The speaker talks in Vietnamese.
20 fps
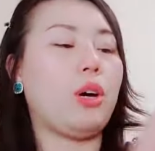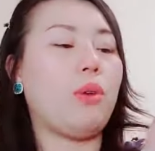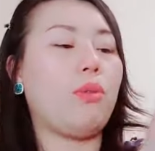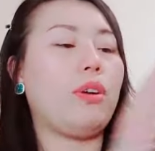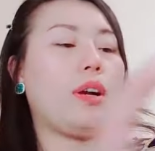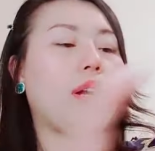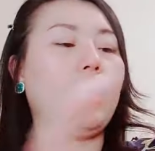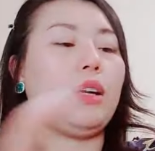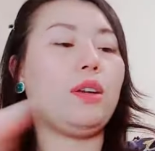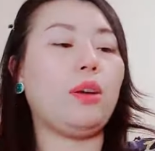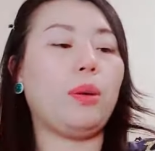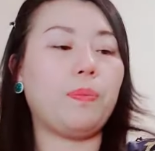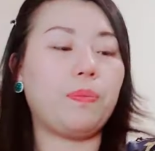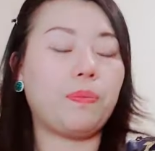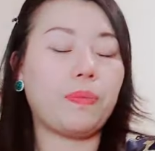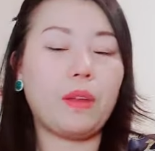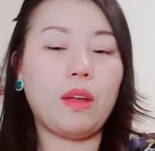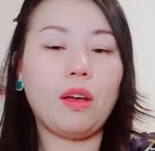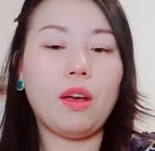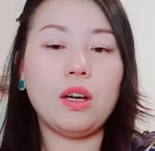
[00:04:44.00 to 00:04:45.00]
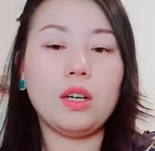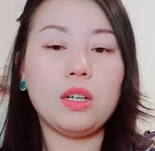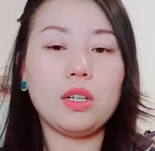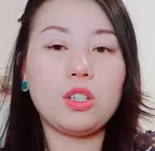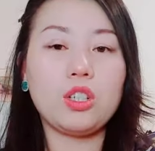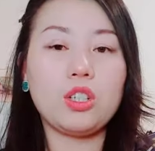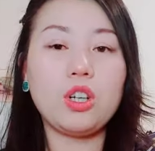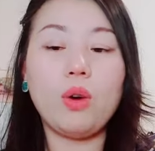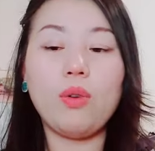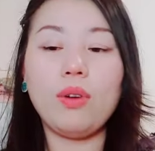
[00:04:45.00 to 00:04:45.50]
trọ này ạ
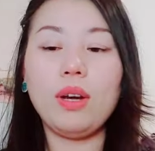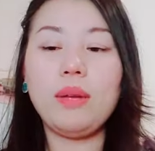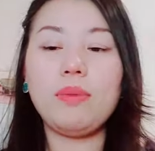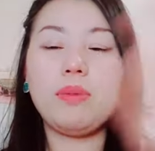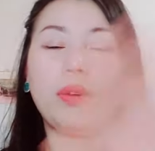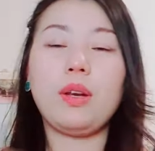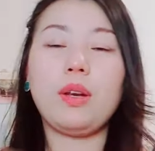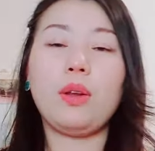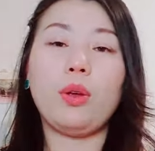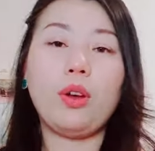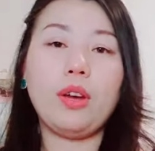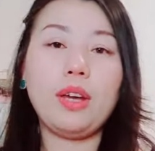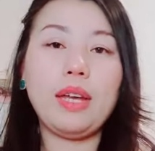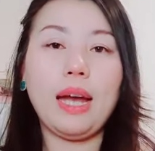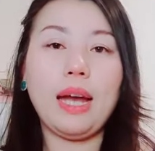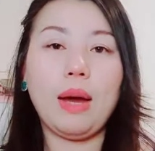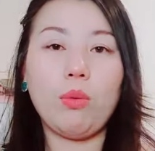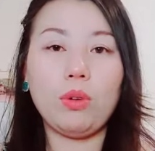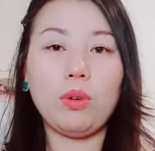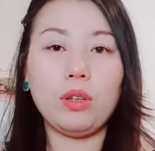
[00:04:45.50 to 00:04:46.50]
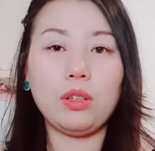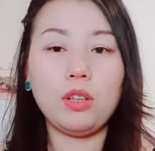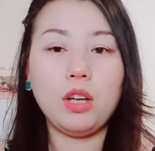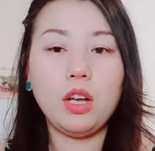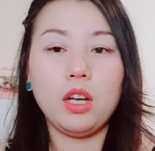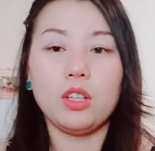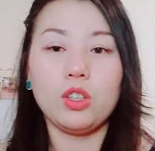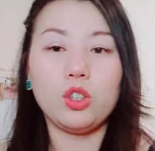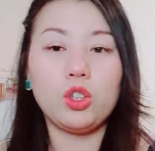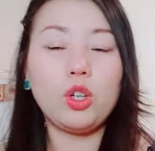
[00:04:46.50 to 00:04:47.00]
trâu liếp chỉ nếu hơi giàu
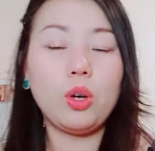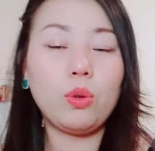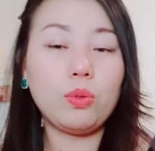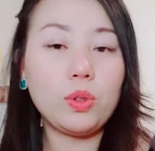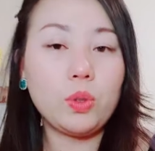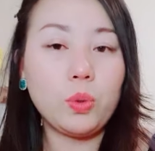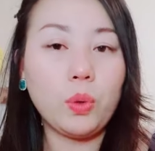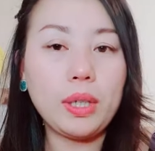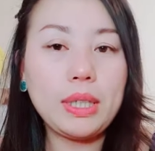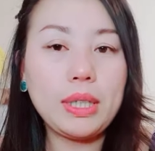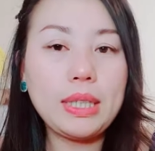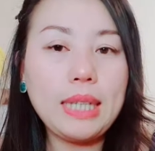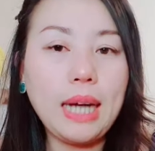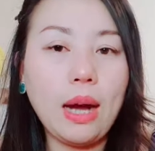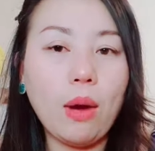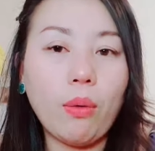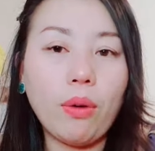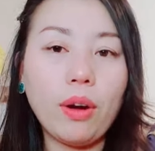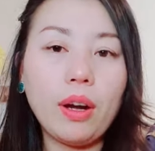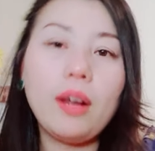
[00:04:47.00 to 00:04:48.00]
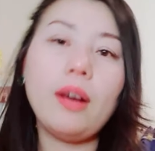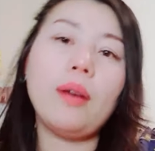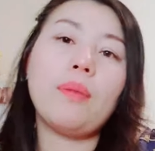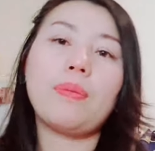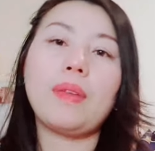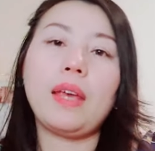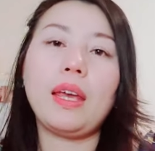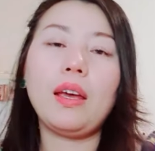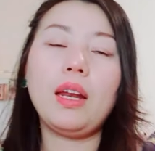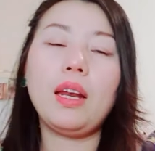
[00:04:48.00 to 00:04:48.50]
rong sủa trâu đó nè
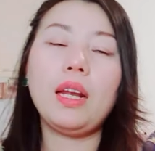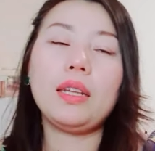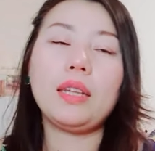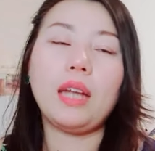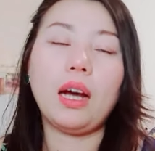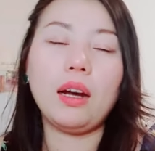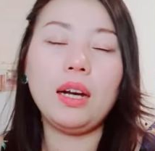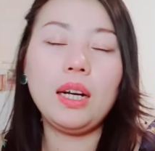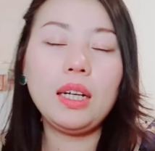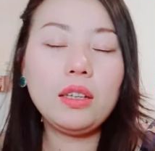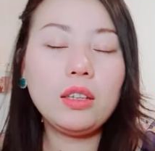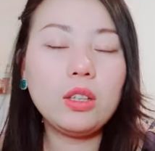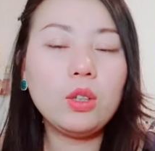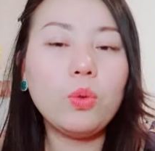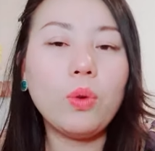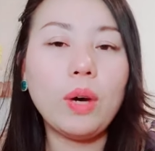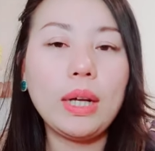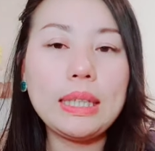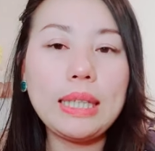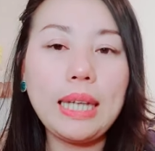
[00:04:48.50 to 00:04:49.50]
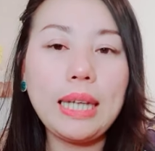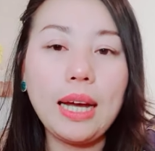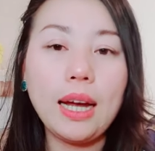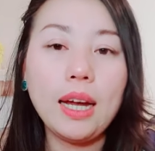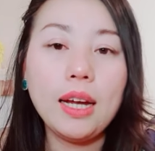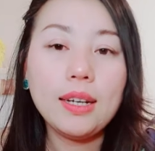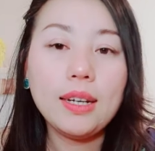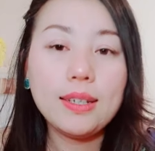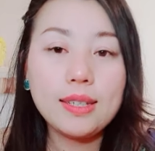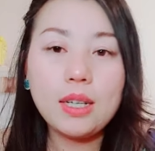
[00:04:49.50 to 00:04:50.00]
chỉ nhân thở liên thứ hoa tiền
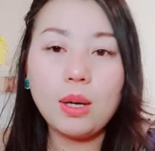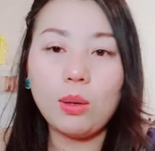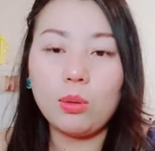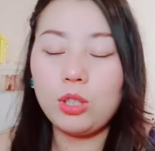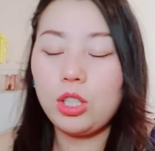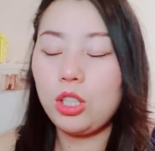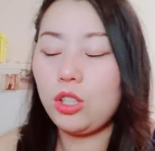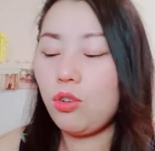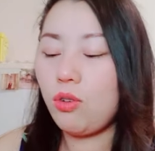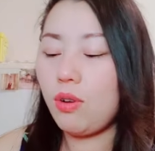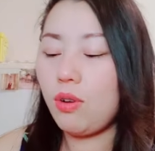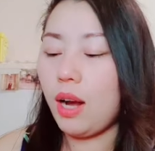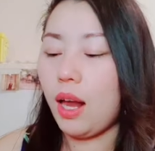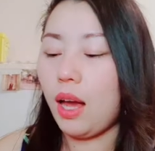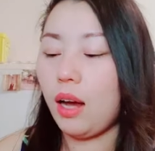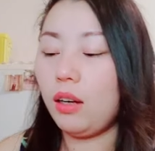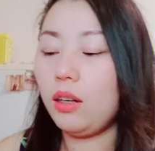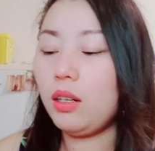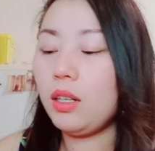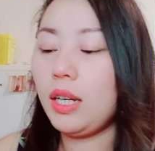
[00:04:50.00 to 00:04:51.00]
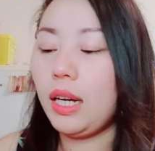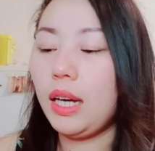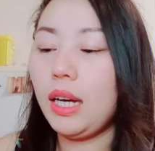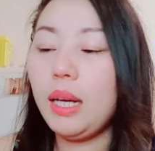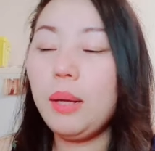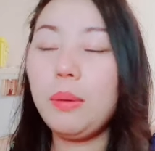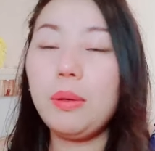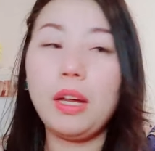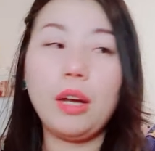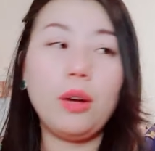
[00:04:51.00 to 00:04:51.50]
trâu chỉ rong lỡ nữa
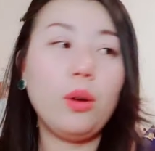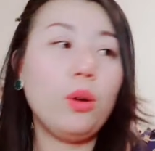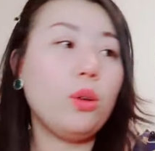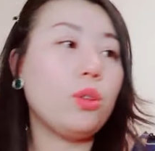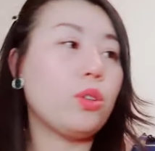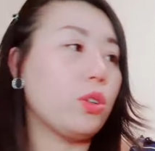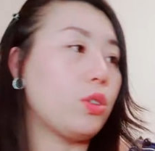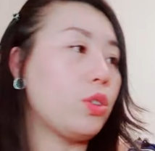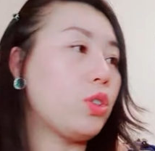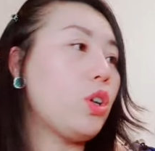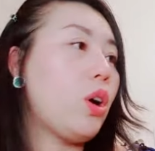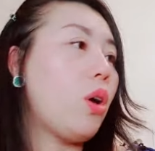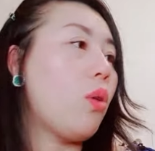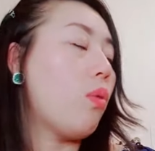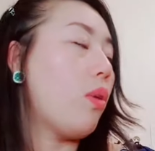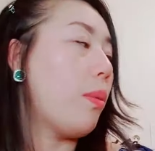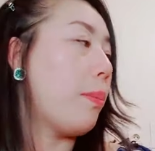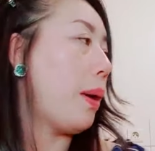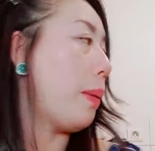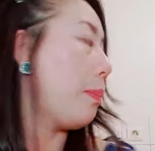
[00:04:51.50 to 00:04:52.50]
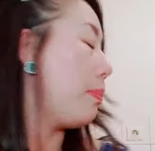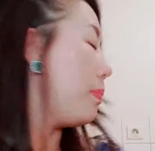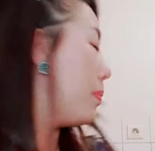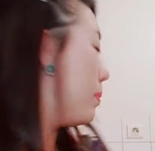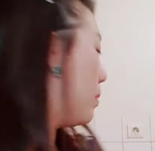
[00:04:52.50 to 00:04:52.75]
nên nhìn nó cho trâu hoa bạn